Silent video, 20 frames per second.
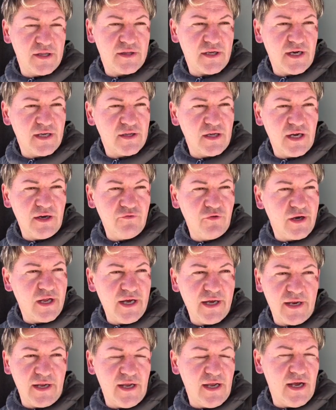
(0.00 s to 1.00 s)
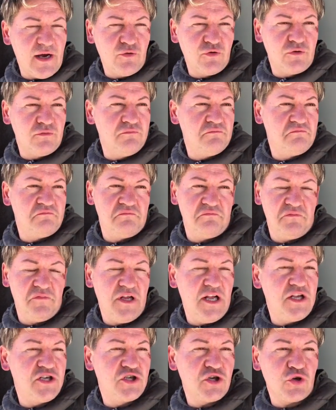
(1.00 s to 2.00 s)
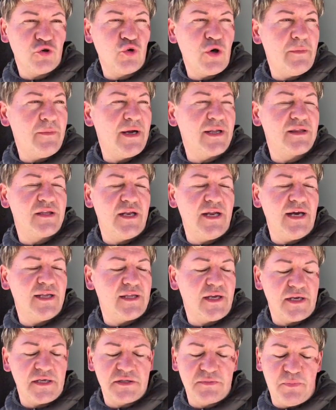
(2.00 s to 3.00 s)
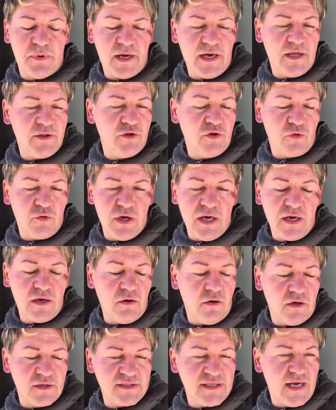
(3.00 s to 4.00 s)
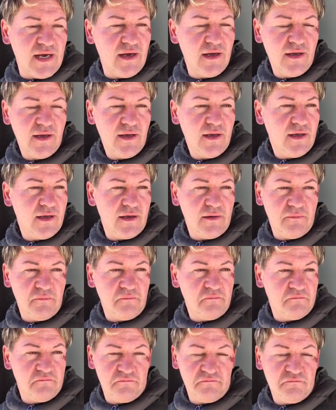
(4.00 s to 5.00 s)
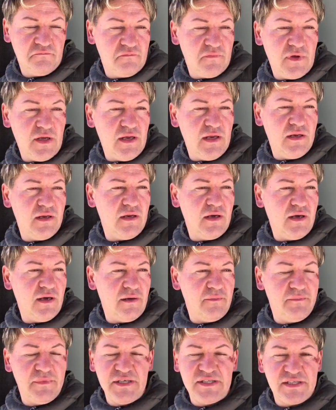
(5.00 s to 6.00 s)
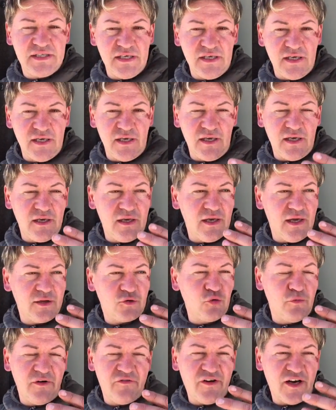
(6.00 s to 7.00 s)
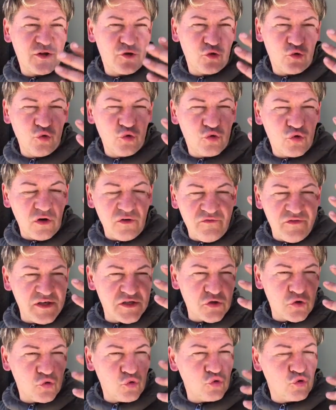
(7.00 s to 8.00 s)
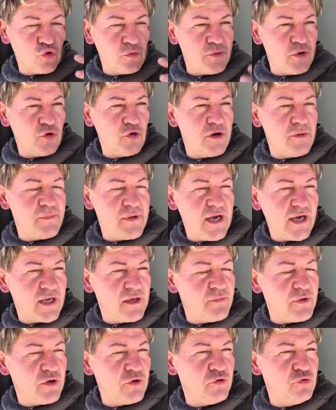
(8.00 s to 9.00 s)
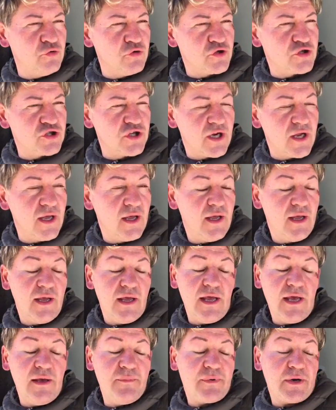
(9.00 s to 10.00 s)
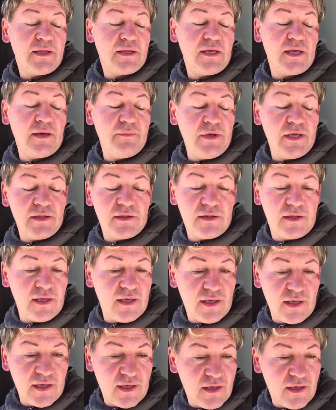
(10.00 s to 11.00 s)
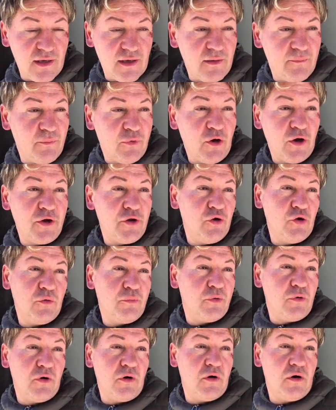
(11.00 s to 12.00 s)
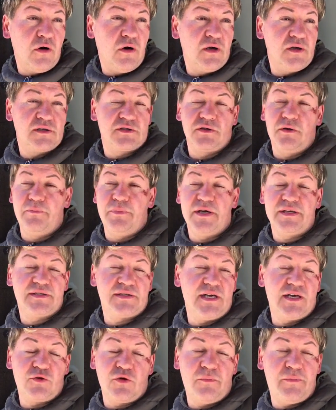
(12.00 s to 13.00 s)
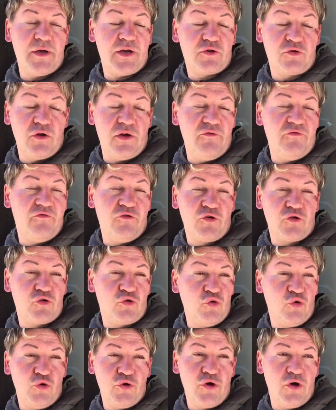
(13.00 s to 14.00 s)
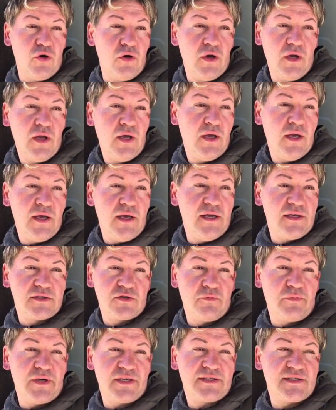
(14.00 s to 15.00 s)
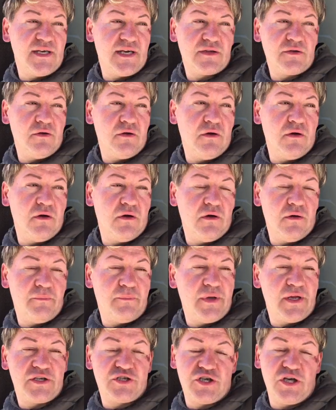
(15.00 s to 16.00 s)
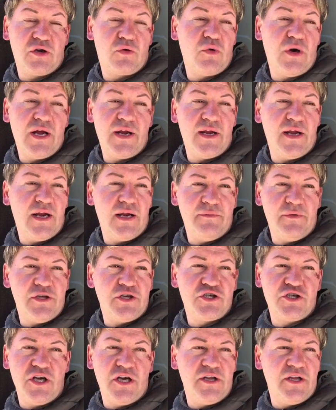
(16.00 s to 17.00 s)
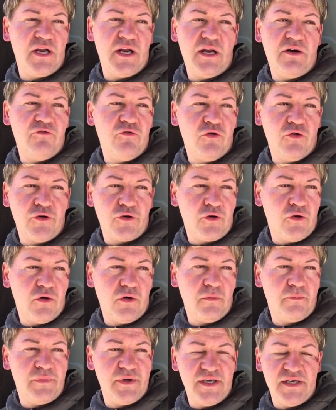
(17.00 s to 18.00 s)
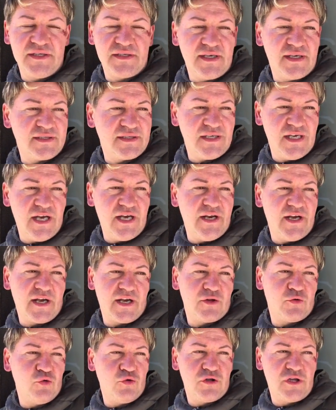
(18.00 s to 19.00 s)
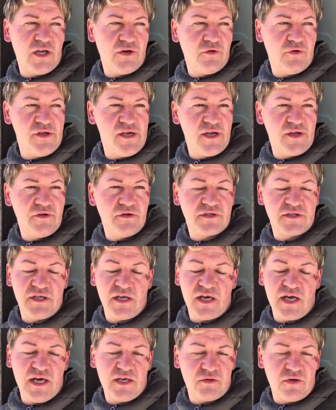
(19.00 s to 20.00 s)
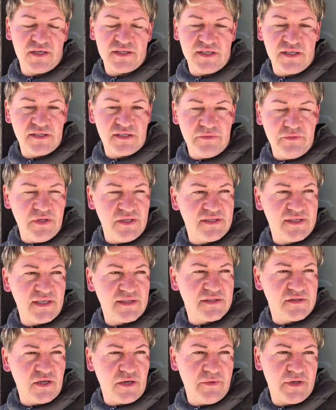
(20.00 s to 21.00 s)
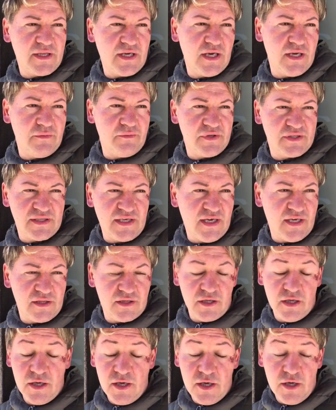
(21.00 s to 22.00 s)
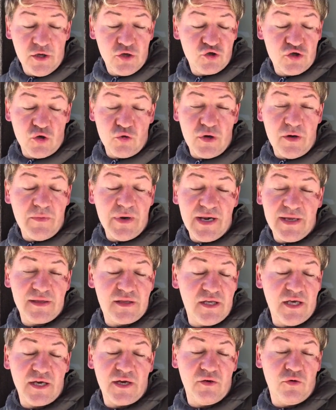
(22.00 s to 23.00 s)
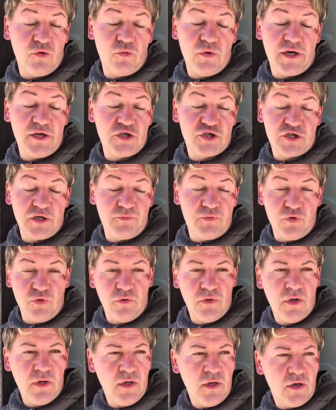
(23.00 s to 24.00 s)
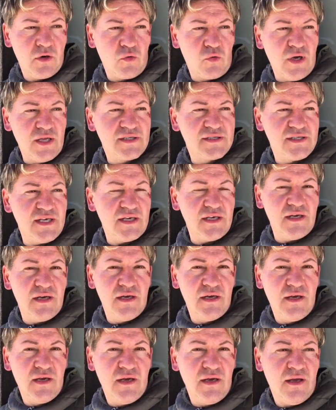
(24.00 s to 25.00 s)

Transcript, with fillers: rientrato a lavorare e nel giro di una mattinata respirando quella cosa il, mi si è eh, tumefatto tutto il viso, tutto pieno di piaghe, pieno di ulcere. E praticamente eh, poi dopo eh, sono passato, ho aperto l'infortunio il sono passato per 5 anni alle medicine del lavoro, Pisa, Siena, che tutti hanno diagnosticato la sensibilizzazione ai metalli pesanti, C'è una malattia che non guarisce più. Qualsiasi...